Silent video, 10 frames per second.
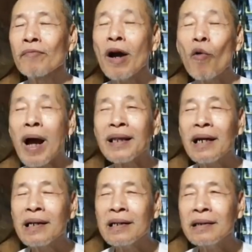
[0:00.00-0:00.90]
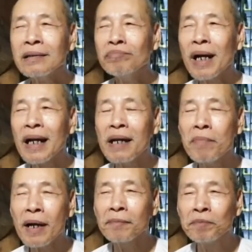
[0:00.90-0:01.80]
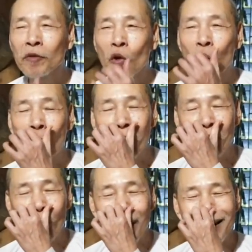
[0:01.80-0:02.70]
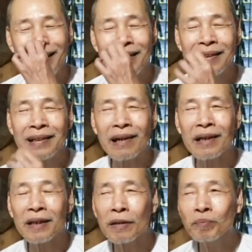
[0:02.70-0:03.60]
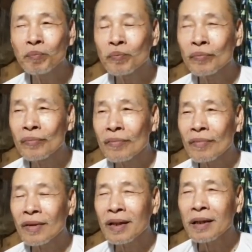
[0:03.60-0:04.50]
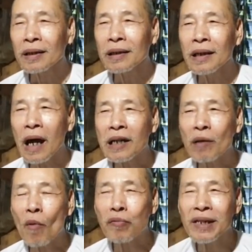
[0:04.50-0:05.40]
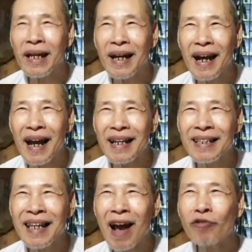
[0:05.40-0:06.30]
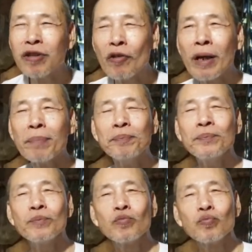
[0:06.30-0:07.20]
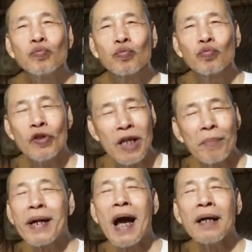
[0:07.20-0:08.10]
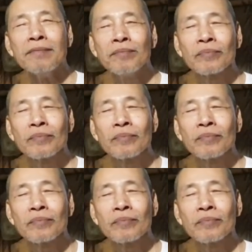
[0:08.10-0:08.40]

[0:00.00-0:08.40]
phật quá thân đến nước mà khi mà khi mà quá thân nước rồi thì ở trong bông sen là 6 triệu kiếp rồi sen mới nở